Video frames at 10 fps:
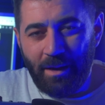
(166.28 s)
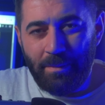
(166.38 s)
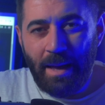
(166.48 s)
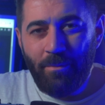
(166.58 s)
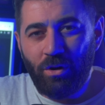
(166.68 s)

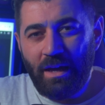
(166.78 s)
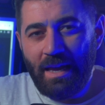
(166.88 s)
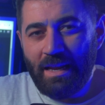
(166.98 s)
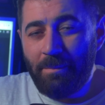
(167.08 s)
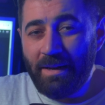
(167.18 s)
capiamo
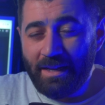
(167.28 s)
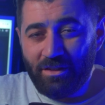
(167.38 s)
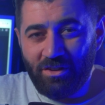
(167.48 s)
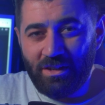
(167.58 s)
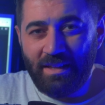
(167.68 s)
che
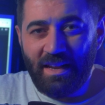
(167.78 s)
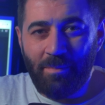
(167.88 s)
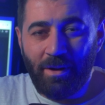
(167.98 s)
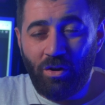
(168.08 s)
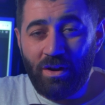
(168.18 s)
l'applicazione della
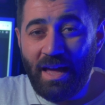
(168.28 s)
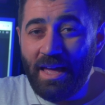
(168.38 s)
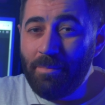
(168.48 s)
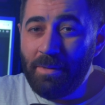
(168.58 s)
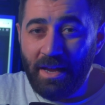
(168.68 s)
parola
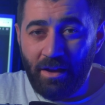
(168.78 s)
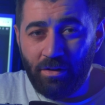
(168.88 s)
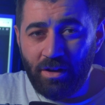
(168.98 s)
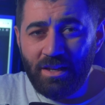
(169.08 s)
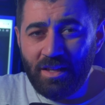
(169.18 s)

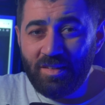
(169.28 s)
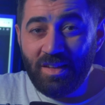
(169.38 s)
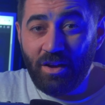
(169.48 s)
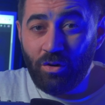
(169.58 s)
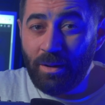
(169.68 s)
ebreo
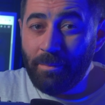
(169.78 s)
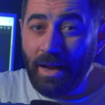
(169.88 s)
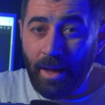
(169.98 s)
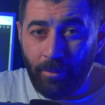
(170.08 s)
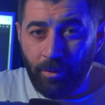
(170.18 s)
inizia con
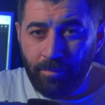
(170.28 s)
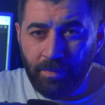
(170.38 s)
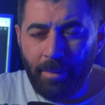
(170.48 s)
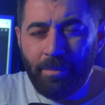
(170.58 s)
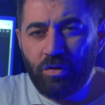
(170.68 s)
Abramo
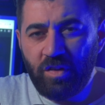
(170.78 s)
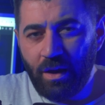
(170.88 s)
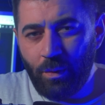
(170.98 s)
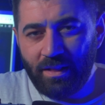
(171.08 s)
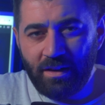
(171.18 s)
e
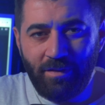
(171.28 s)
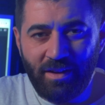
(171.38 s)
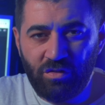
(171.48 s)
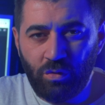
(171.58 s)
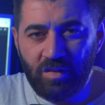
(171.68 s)
prosegue
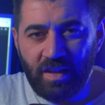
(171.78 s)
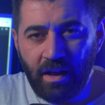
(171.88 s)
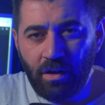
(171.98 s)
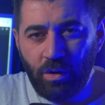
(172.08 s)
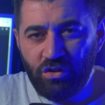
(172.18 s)
attraverso
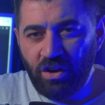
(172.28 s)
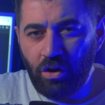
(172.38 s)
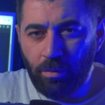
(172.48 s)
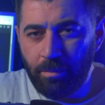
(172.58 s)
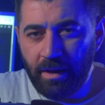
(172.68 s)
Isacco e
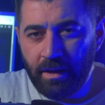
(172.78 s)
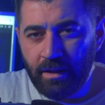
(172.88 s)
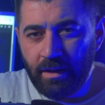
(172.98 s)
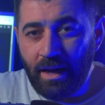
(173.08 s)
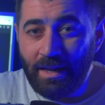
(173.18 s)
Giacobbe,
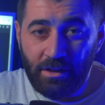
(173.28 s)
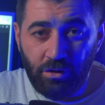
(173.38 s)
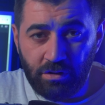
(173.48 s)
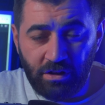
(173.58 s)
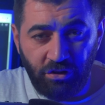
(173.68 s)
alle
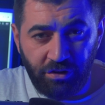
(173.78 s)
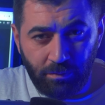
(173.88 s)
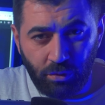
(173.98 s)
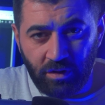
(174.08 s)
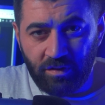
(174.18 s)
dodici
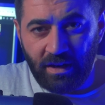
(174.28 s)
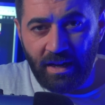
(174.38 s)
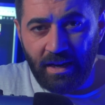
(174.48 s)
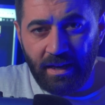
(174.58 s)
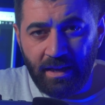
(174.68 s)
tribù di
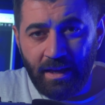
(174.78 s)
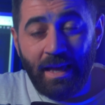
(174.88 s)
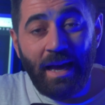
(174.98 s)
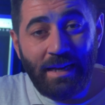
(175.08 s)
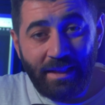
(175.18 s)
Israele,
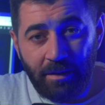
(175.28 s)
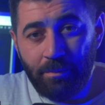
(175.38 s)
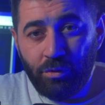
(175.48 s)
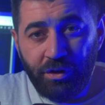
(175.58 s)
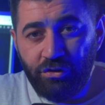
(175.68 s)
alla
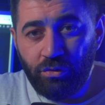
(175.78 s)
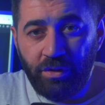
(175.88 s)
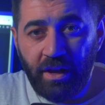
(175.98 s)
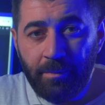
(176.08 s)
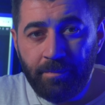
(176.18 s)
tribù di
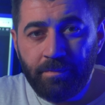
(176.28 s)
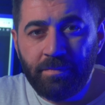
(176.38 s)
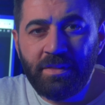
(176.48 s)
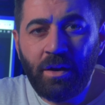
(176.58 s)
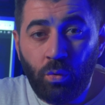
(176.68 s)
Giuda
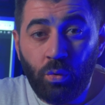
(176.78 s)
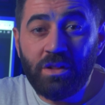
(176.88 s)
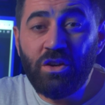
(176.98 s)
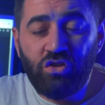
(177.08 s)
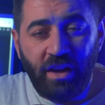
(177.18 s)
da cui
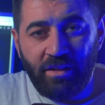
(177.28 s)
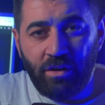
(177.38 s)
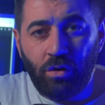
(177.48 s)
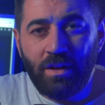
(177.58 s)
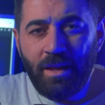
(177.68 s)

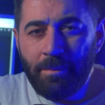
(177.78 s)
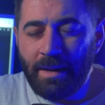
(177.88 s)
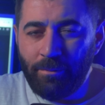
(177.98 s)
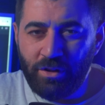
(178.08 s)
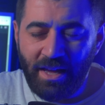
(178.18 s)
discendono gli
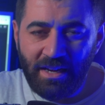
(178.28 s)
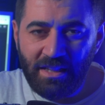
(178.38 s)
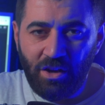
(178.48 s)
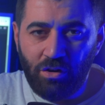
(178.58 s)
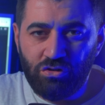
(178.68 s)
ebrei moderni
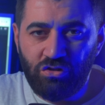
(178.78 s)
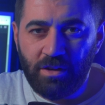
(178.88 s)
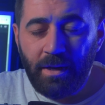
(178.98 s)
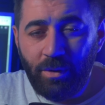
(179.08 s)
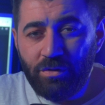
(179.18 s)
di oggi.
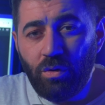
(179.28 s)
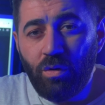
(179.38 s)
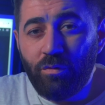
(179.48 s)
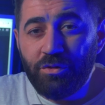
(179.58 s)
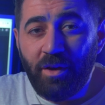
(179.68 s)
E questo
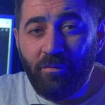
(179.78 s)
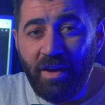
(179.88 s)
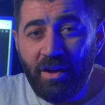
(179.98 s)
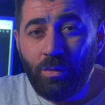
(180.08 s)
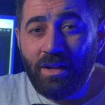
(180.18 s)
fu
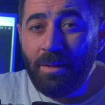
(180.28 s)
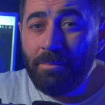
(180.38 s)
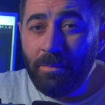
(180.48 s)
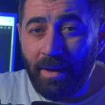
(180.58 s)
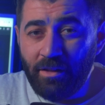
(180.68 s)
davvero un
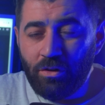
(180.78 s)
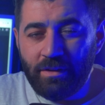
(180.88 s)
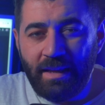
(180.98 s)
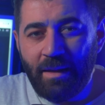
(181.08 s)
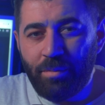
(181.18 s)
adempimento
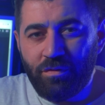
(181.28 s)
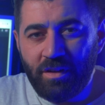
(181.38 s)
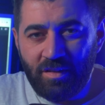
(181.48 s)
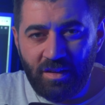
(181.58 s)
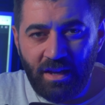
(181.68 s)
della
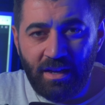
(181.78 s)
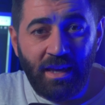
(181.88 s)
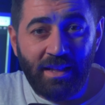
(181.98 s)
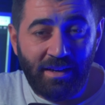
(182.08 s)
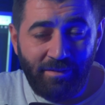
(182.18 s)
profezia
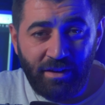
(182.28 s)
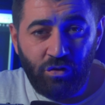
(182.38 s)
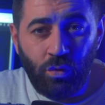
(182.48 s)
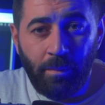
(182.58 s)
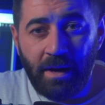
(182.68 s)
che
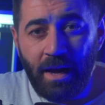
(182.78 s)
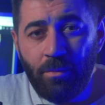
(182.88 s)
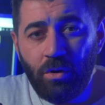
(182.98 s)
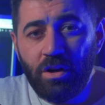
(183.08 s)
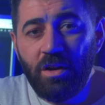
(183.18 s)
attraverso
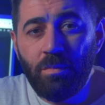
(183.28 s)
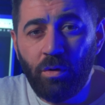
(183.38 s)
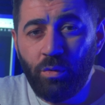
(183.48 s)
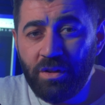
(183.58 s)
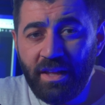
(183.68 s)
Abramo il
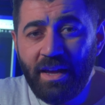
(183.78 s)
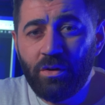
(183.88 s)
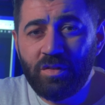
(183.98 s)
mondo intero